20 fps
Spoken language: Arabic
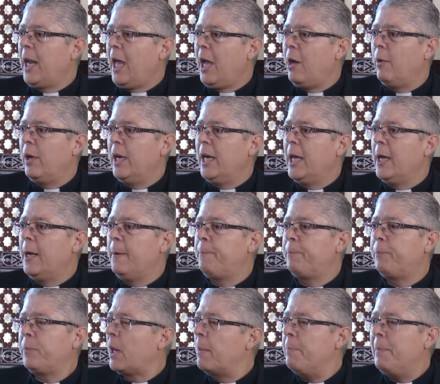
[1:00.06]
حوالي
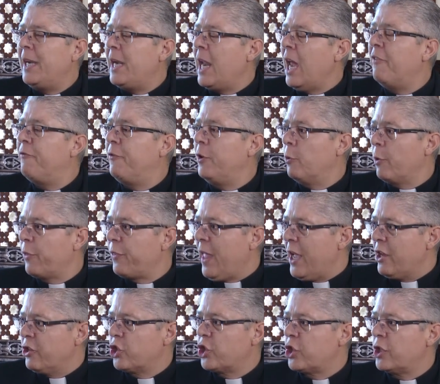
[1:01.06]
بال
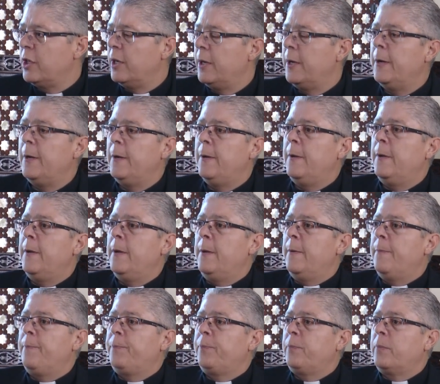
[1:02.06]
2012 نعم
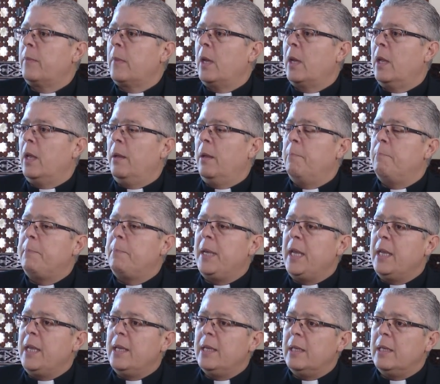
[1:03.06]

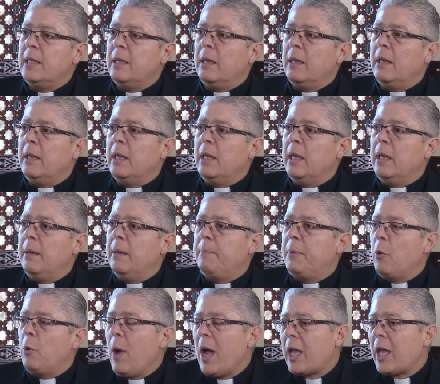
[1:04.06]
إيه،
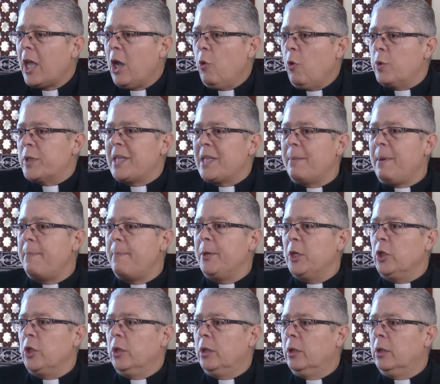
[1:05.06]
بواقع والسبب
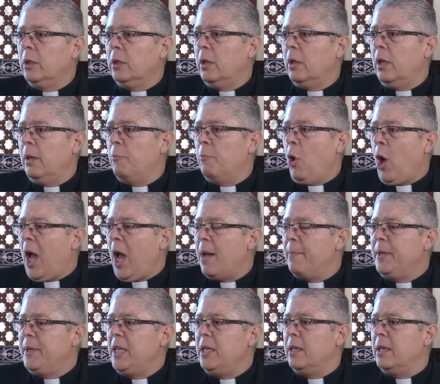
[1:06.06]
انه
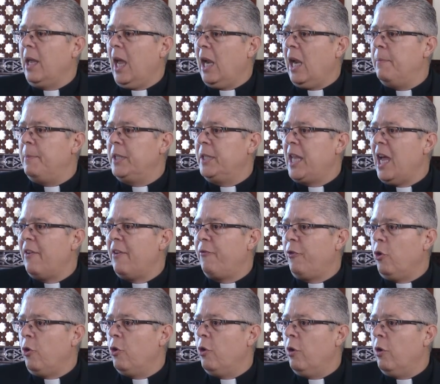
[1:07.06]
محامين اللي
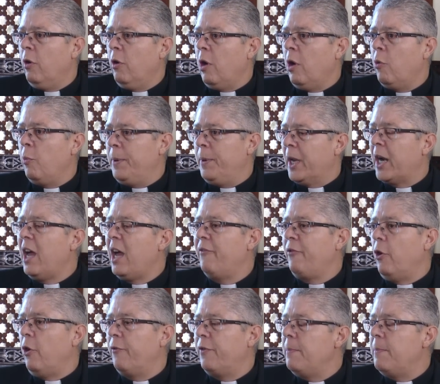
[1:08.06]
بيدافعوا او
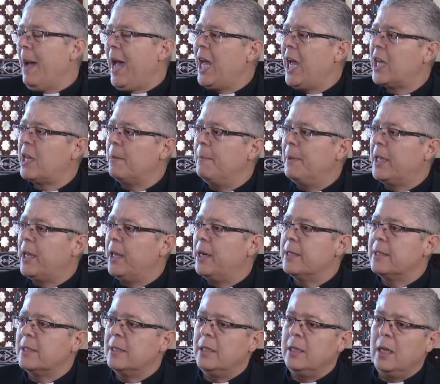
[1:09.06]
بيرافعوا في المحاكم
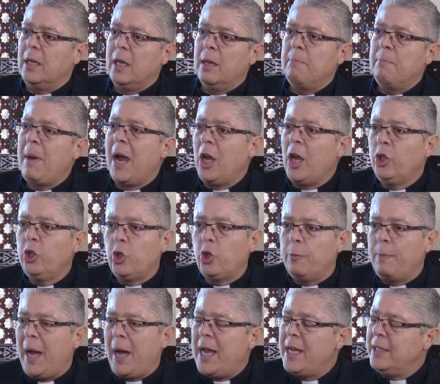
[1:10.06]
الكنسيه ما
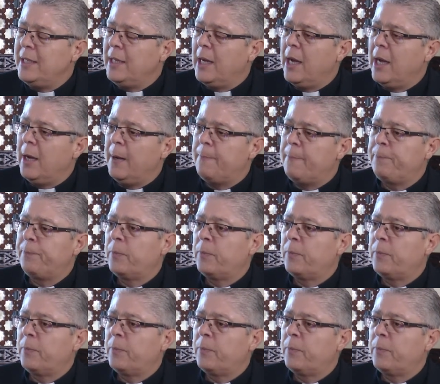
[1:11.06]
عندهم اي